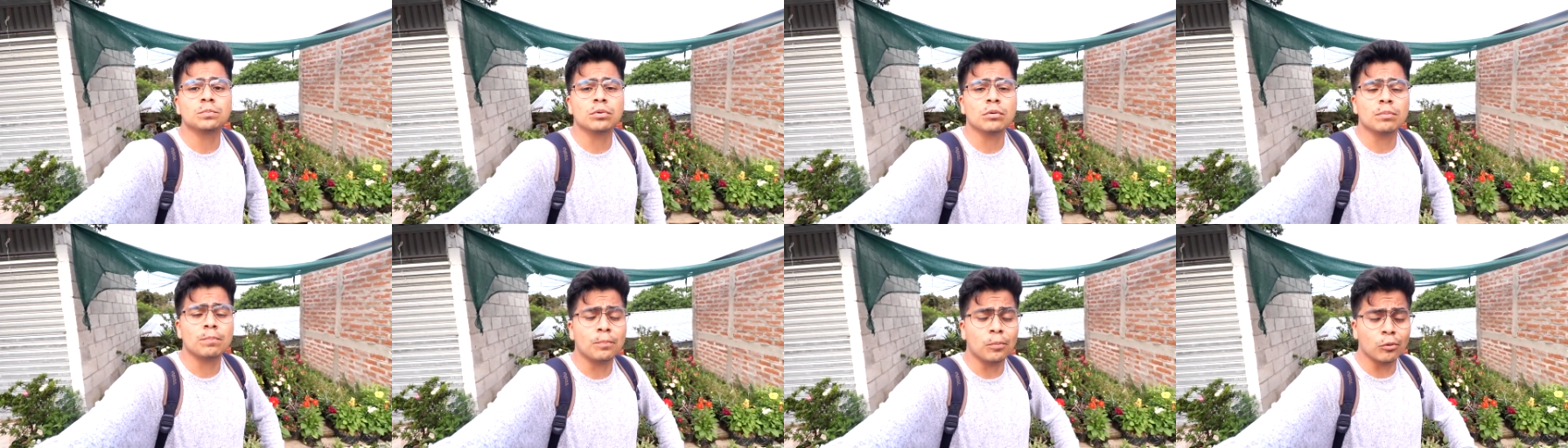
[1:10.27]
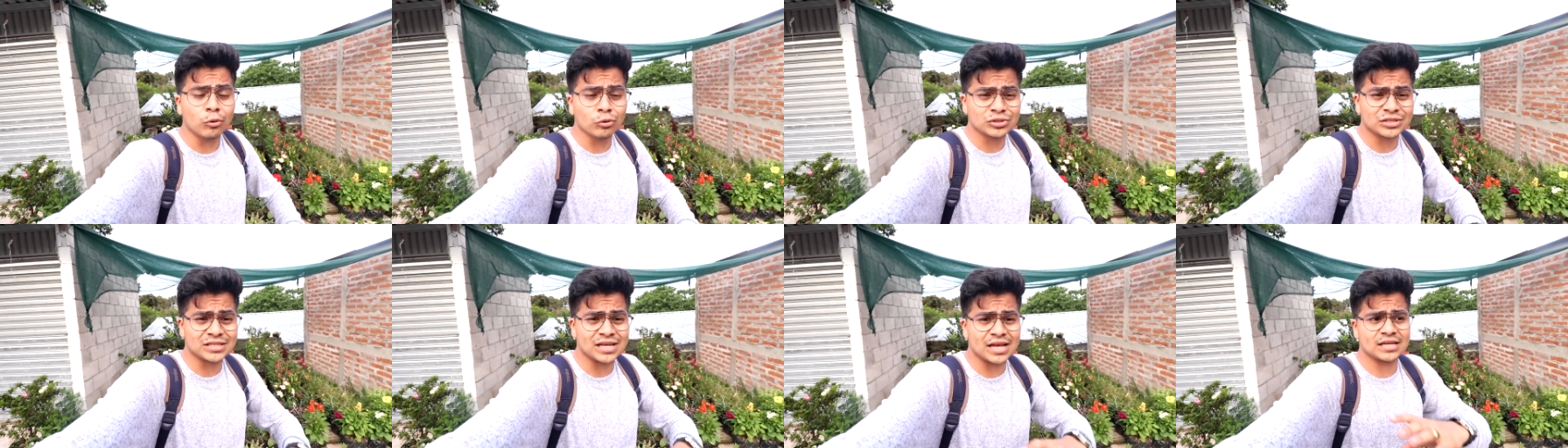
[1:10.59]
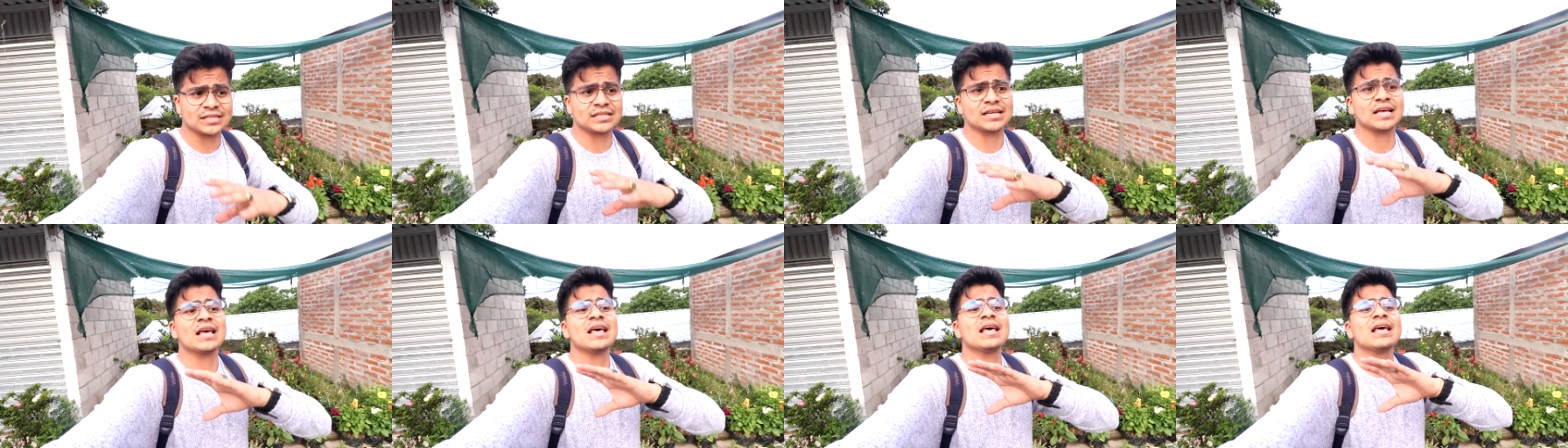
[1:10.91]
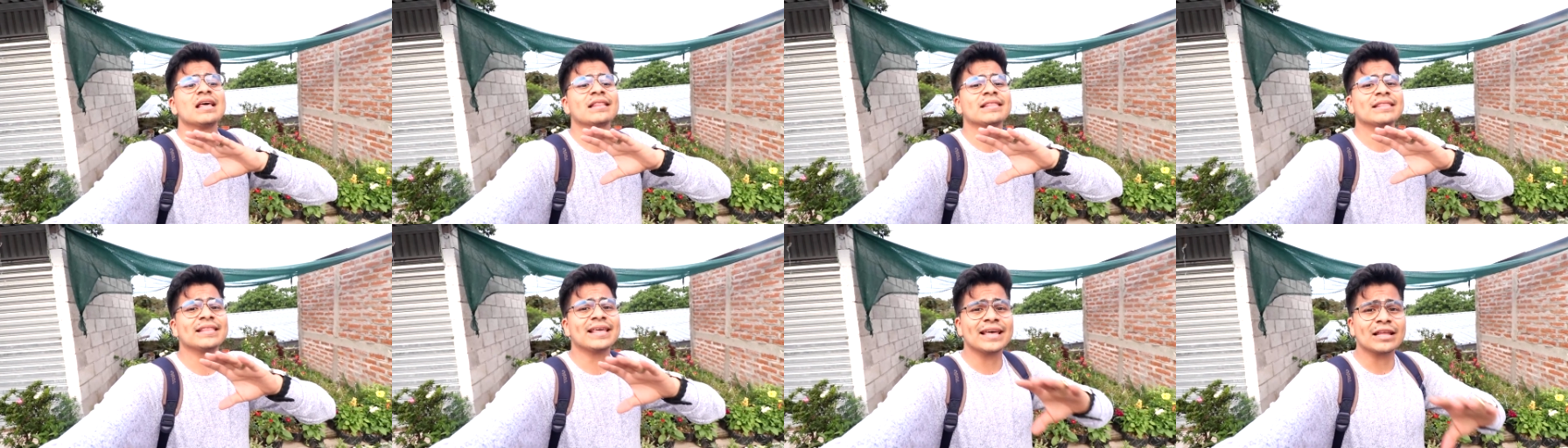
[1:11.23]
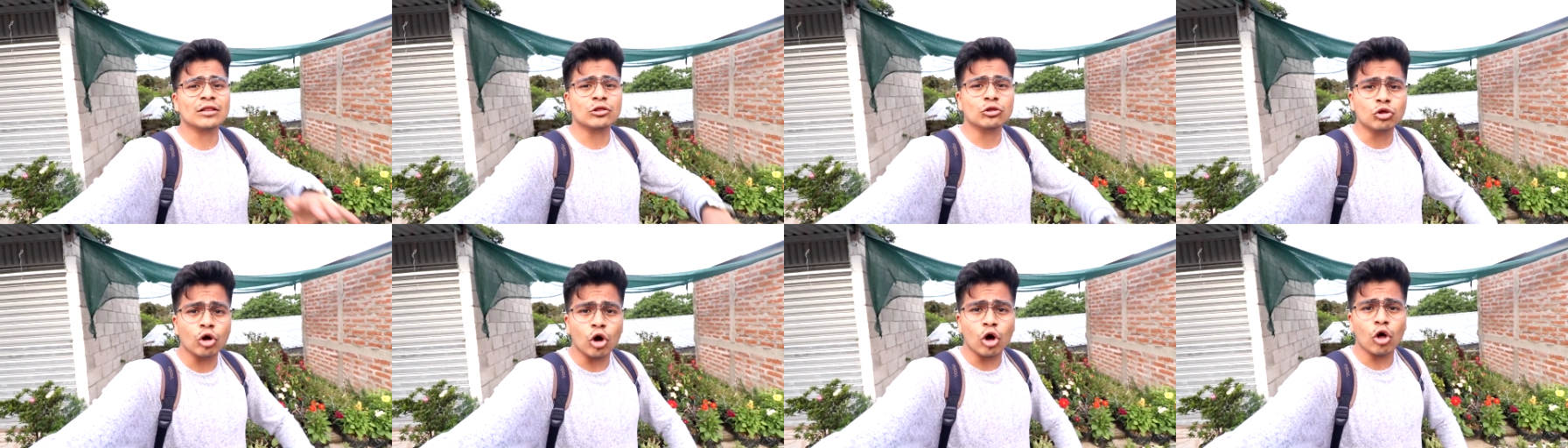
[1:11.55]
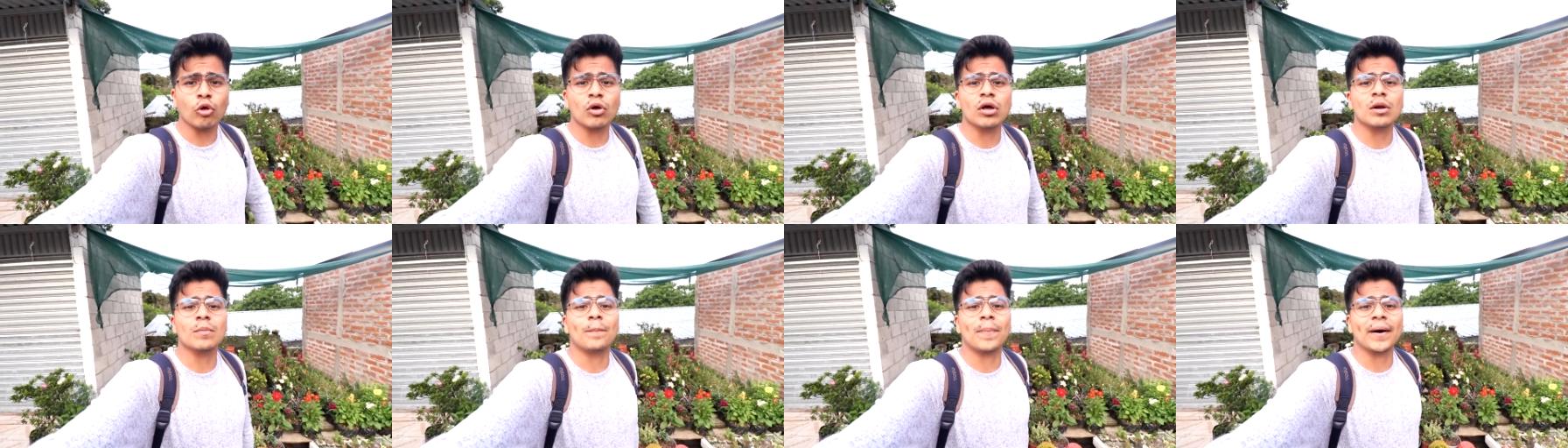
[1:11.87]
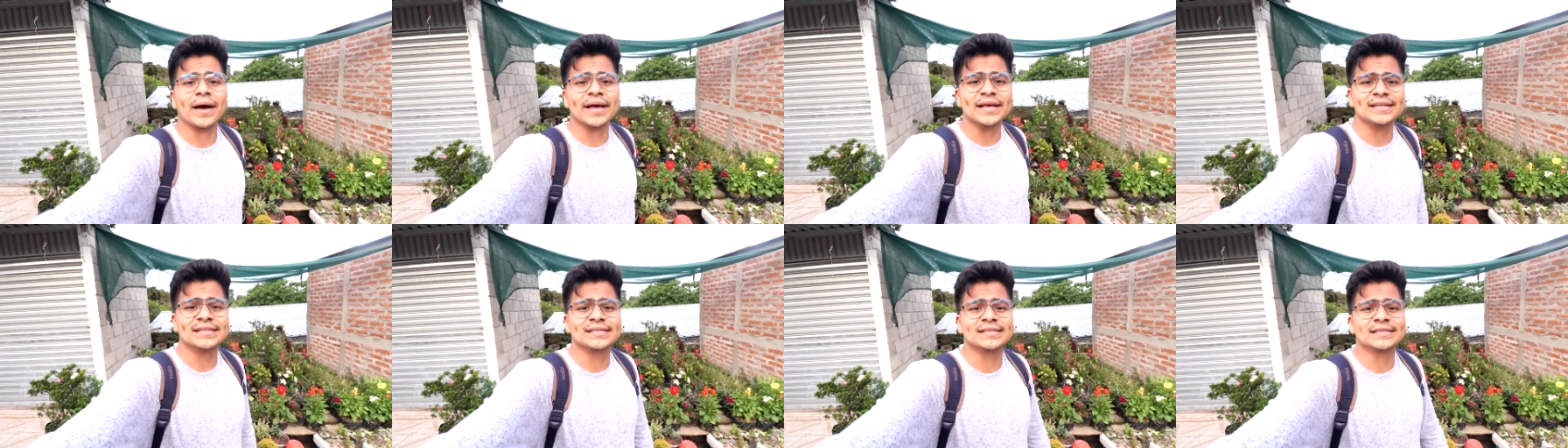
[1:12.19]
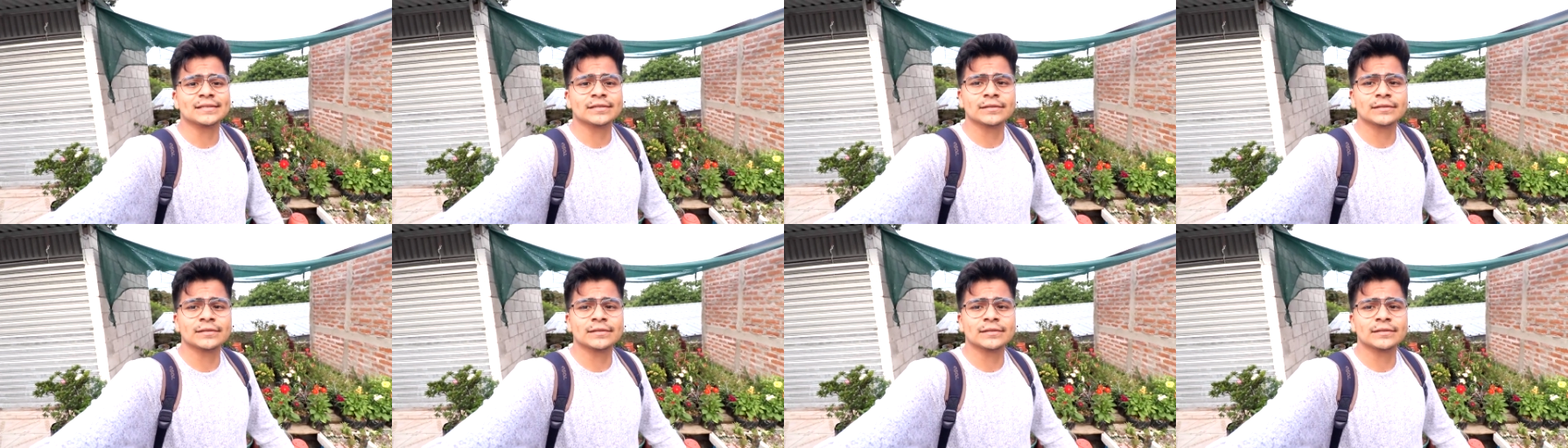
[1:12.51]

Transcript: pupusas de todo el país